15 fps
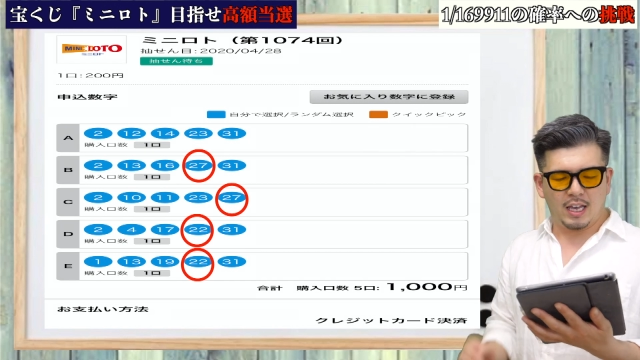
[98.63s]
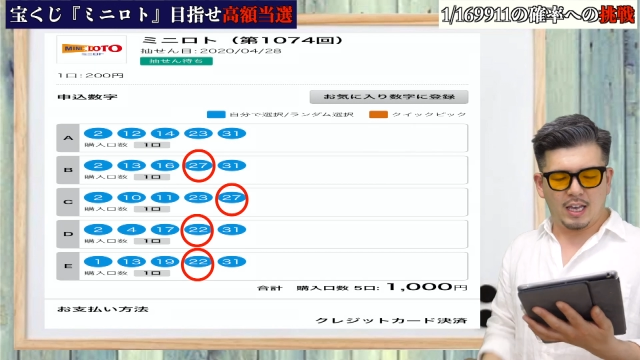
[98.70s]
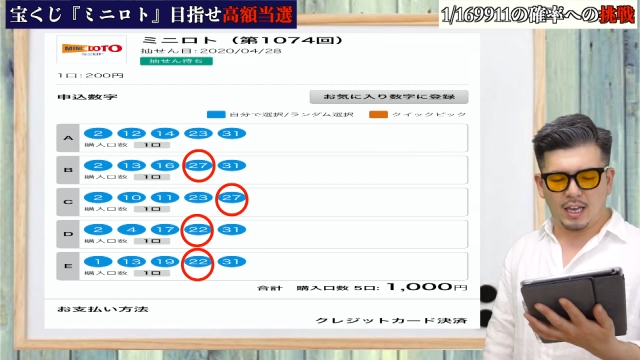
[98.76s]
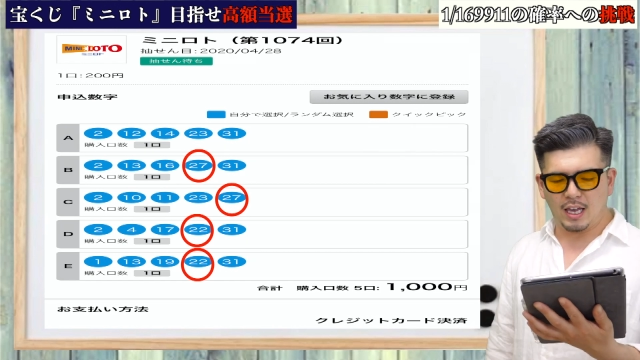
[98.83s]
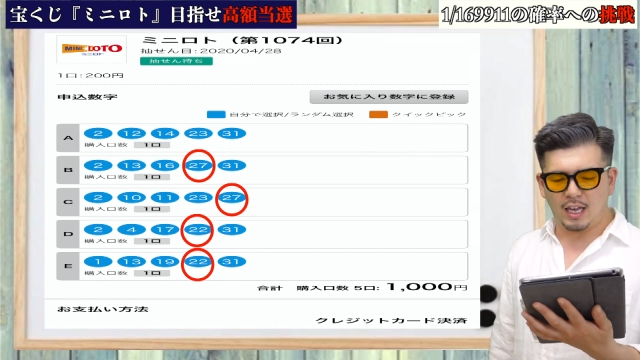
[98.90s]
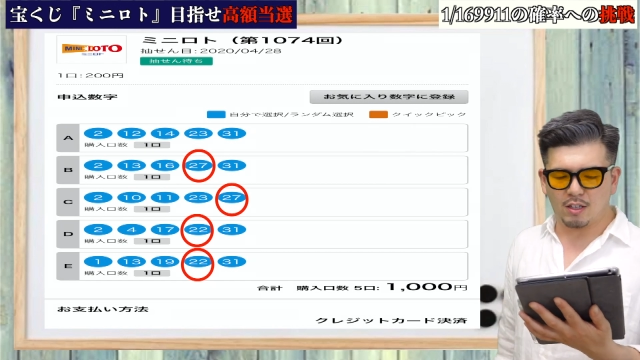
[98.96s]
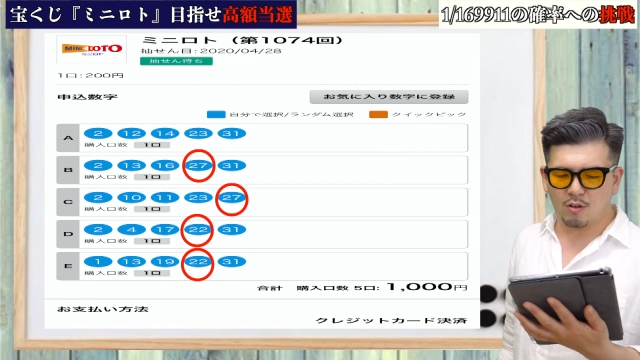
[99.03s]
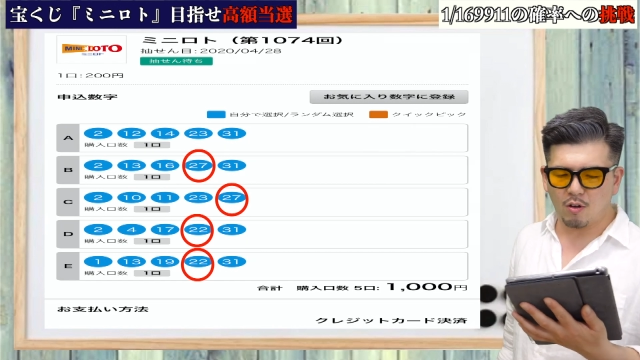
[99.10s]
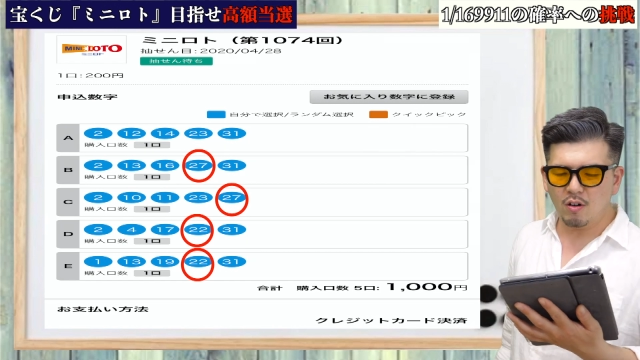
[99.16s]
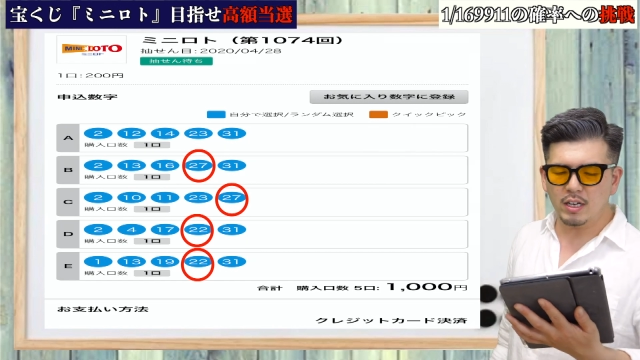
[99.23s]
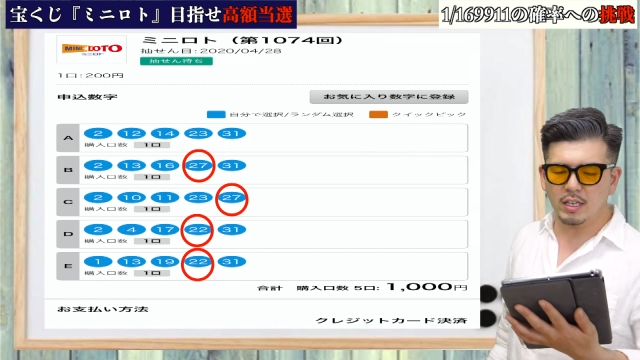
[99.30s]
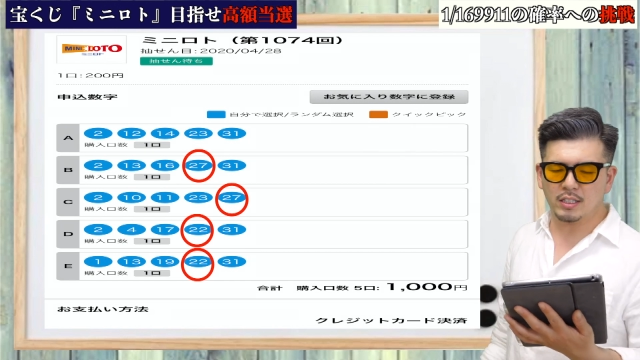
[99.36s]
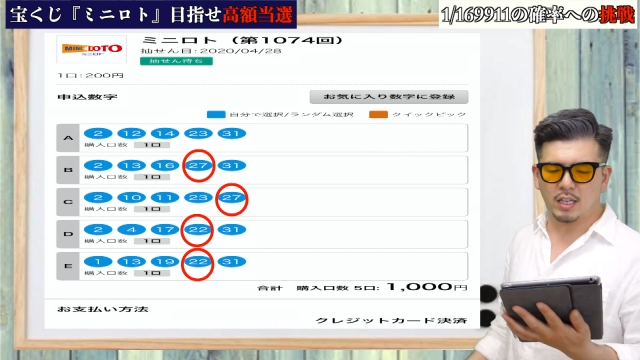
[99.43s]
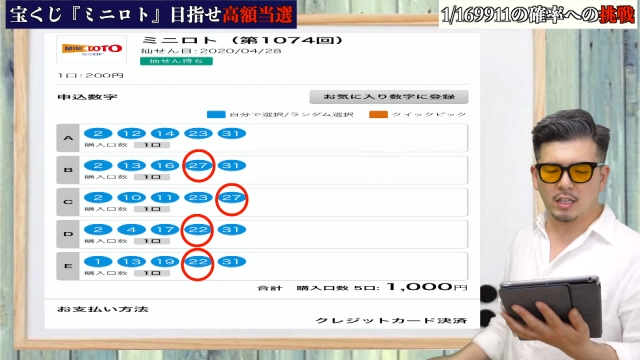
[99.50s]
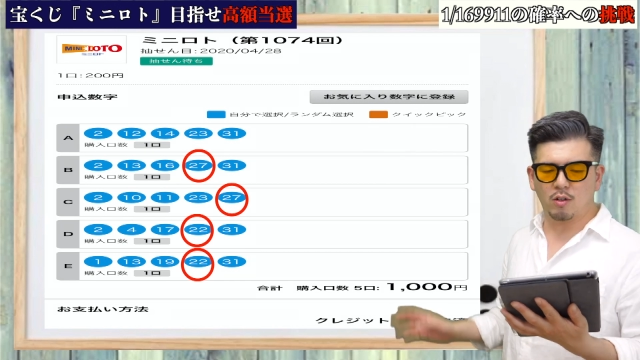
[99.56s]
えーと、今
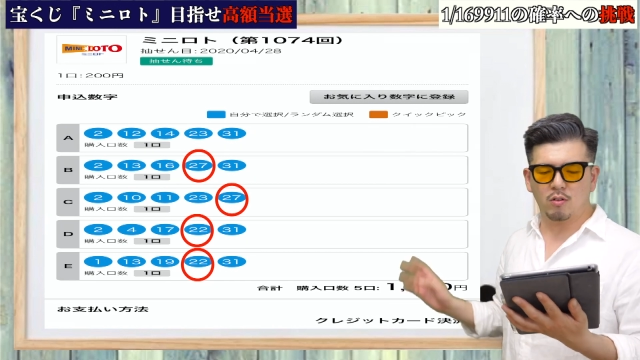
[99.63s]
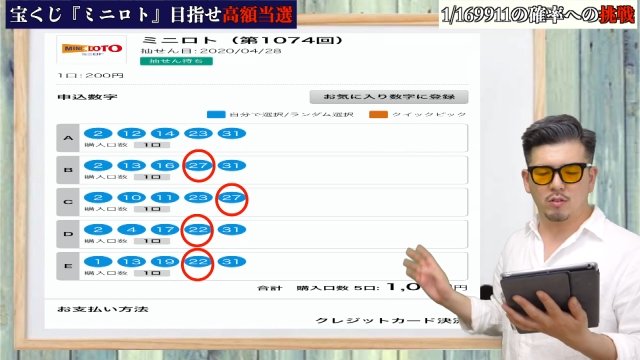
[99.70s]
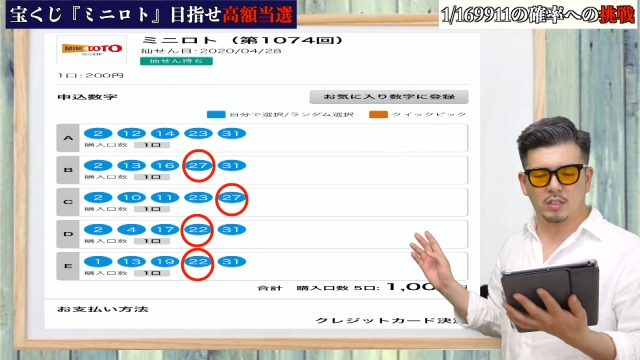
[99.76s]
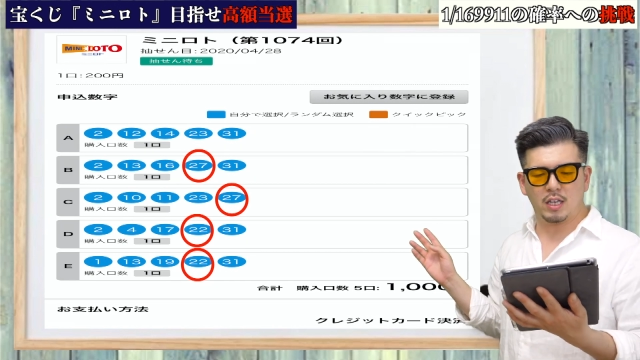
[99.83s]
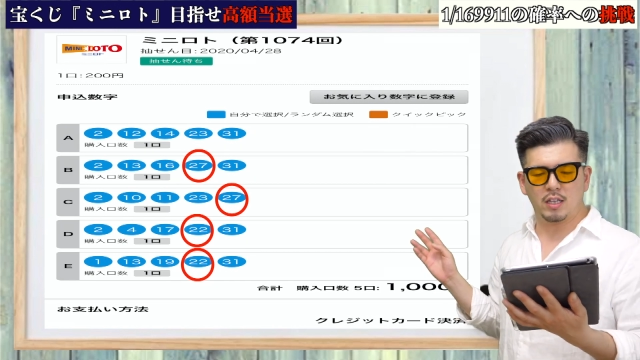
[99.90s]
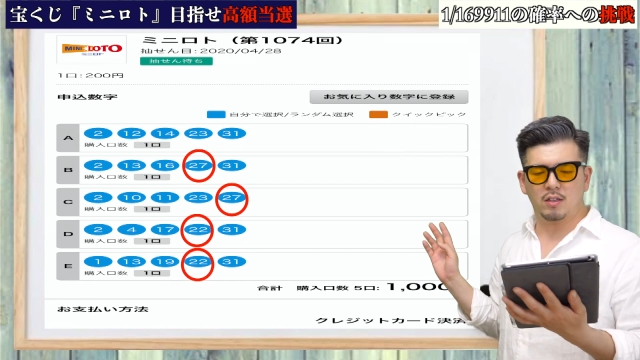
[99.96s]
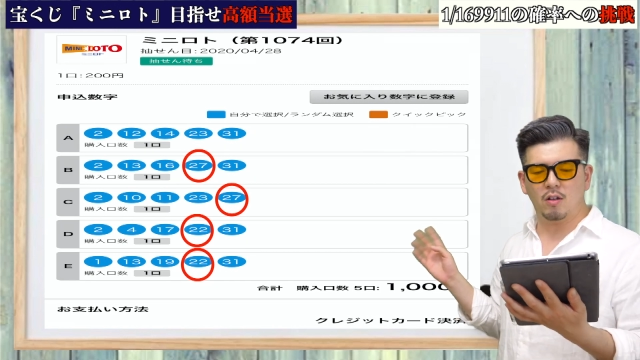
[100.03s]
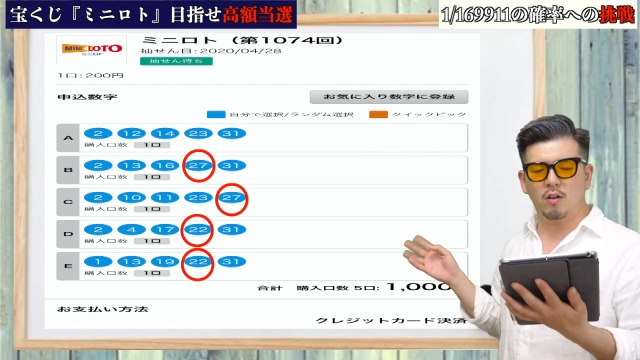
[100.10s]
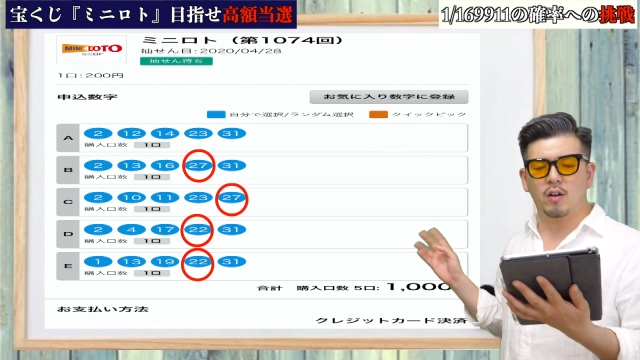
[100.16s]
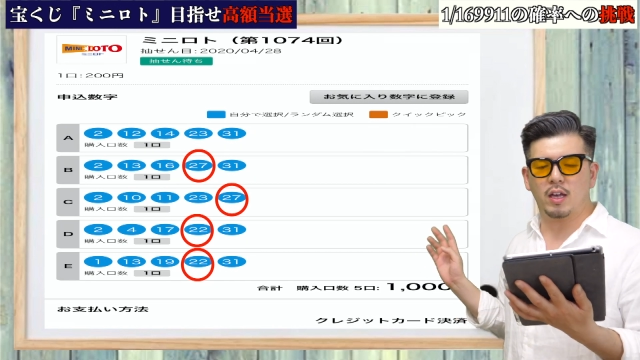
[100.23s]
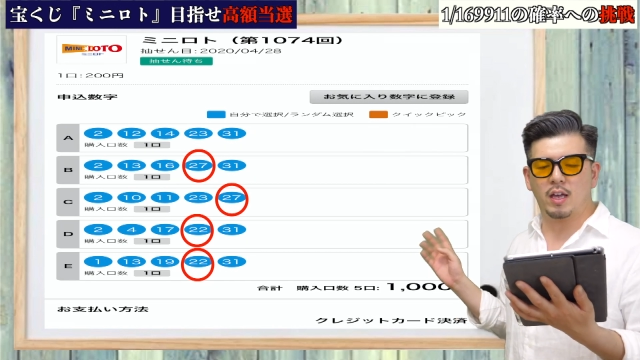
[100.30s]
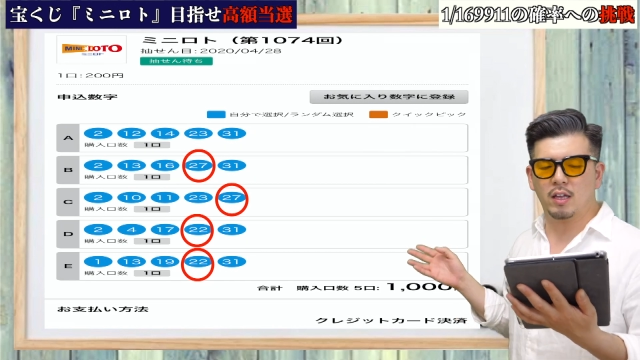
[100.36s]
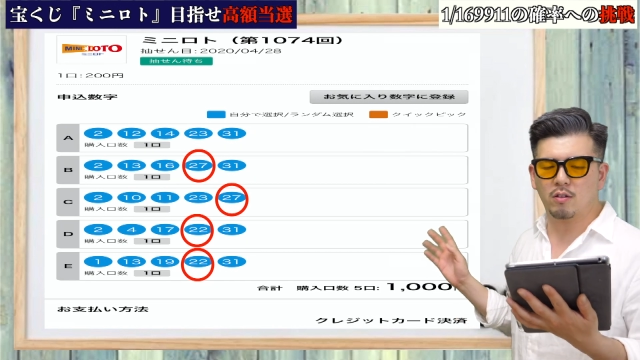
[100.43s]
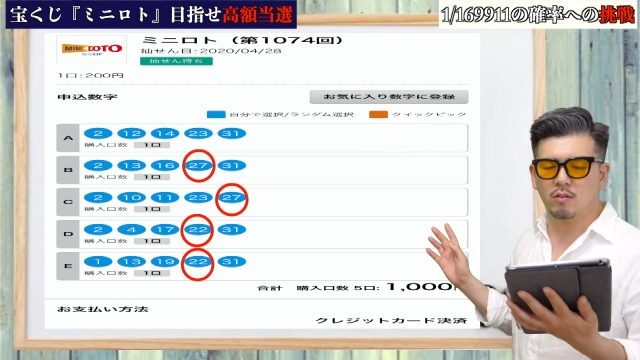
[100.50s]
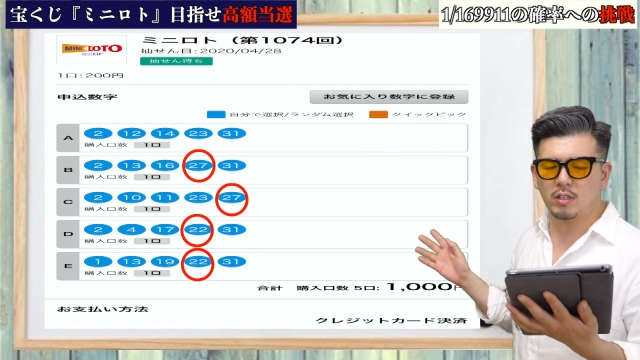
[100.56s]
回ですね、当選の、
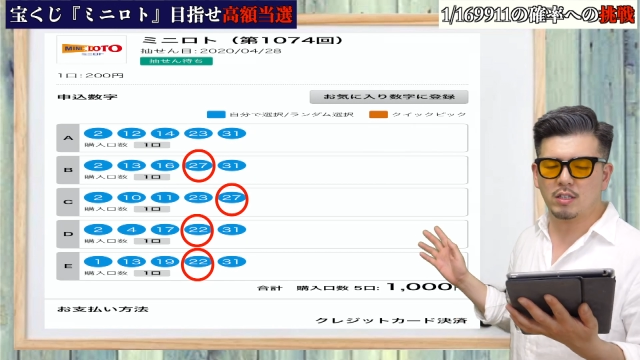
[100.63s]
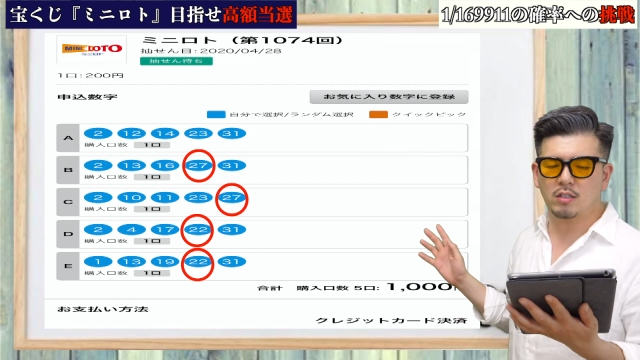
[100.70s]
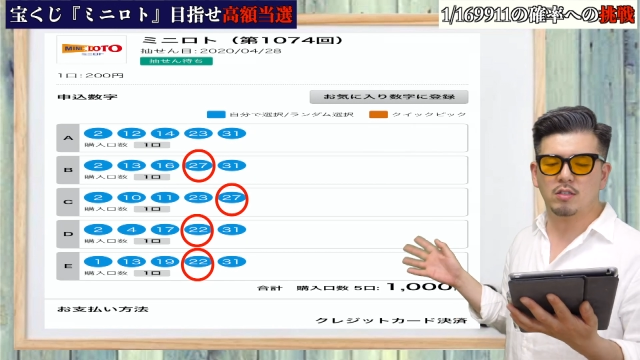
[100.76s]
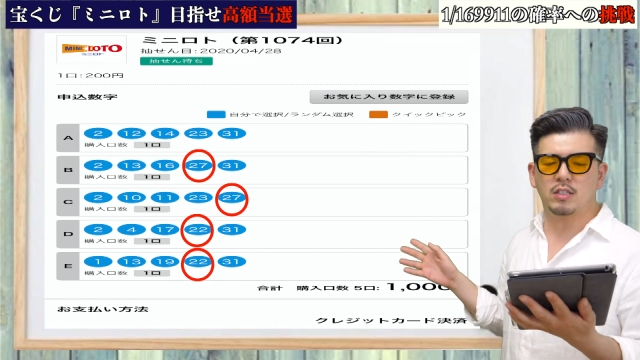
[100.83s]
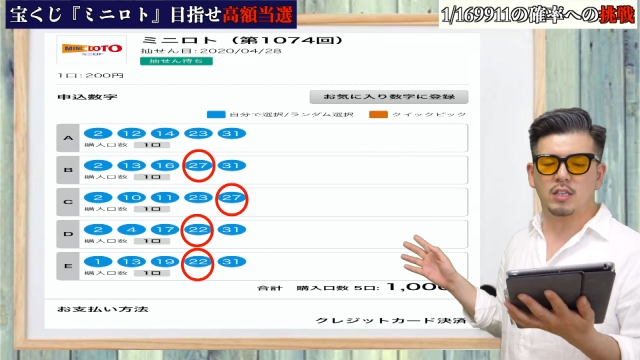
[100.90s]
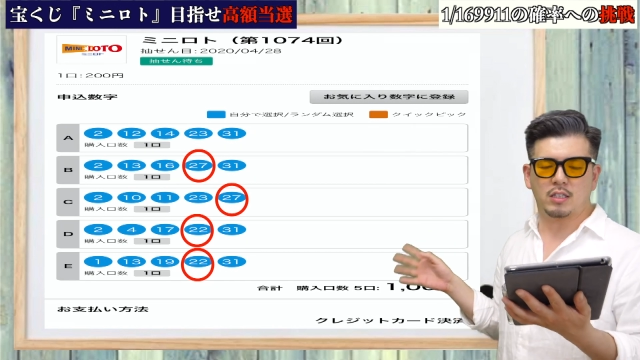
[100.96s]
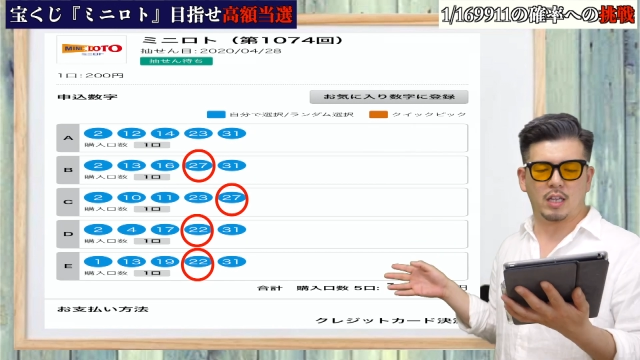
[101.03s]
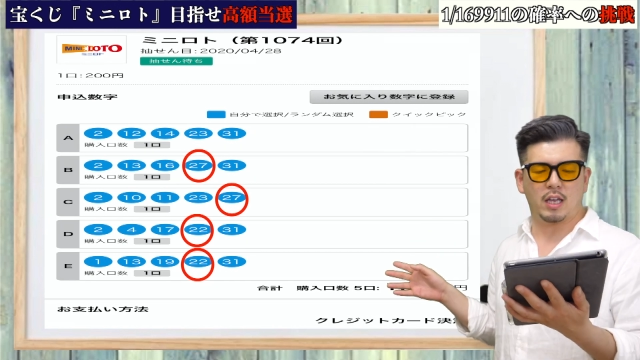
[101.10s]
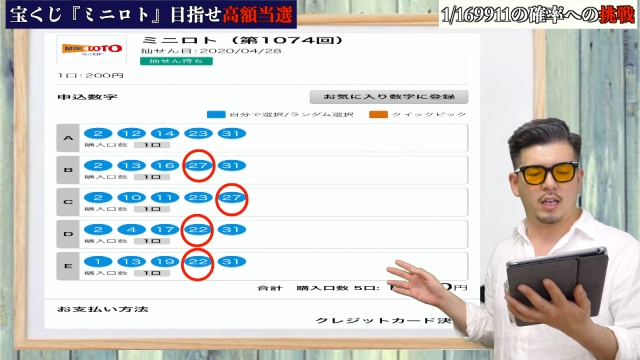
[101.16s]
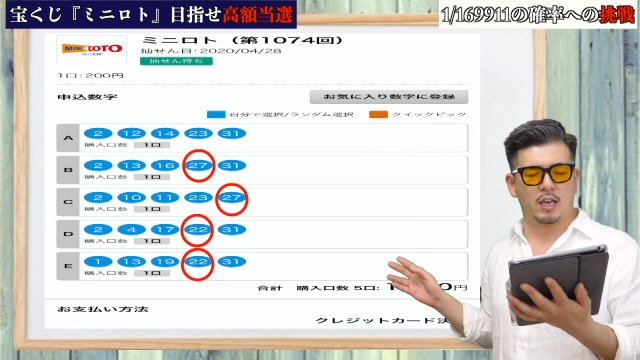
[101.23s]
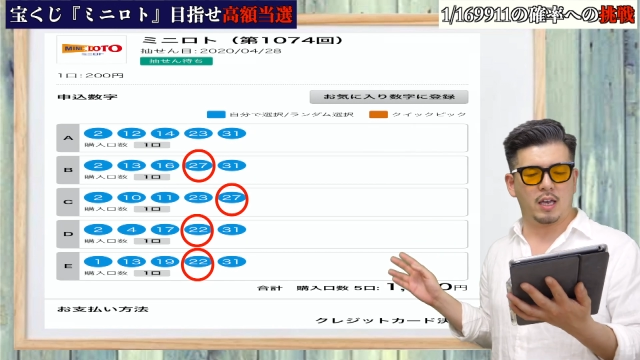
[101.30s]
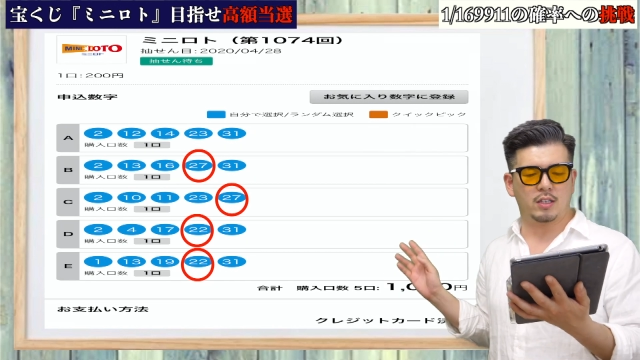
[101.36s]
えー、当選数字ですね、